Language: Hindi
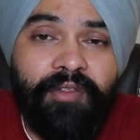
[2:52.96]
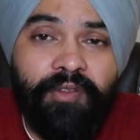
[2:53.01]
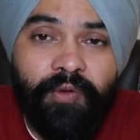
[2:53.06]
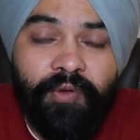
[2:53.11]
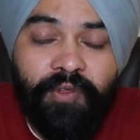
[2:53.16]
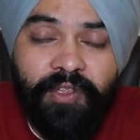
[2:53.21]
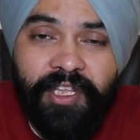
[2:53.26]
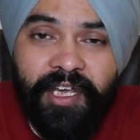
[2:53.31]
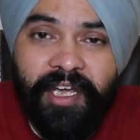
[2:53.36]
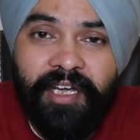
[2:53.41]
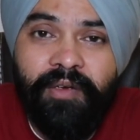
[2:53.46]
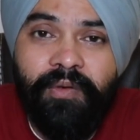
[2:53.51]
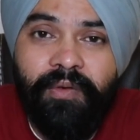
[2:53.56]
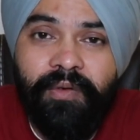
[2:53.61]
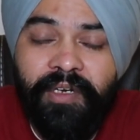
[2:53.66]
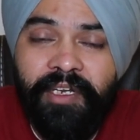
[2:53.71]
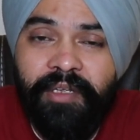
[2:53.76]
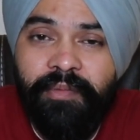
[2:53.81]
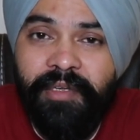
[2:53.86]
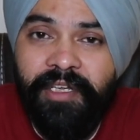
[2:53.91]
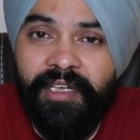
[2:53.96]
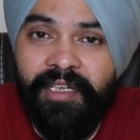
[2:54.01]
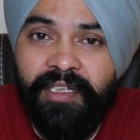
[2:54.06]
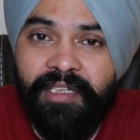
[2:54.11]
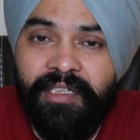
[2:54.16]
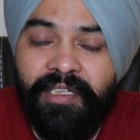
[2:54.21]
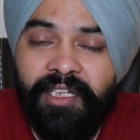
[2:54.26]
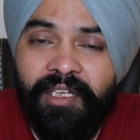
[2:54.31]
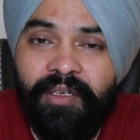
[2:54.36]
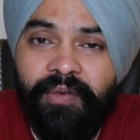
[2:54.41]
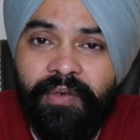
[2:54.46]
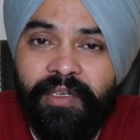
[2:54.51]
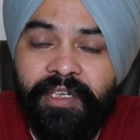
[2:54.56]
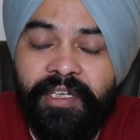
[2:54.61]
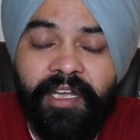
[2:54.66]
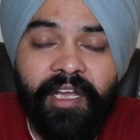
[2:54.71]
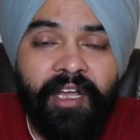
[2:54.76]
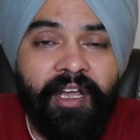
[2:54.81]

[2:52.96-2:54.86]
जो चेक होने में गलती हुई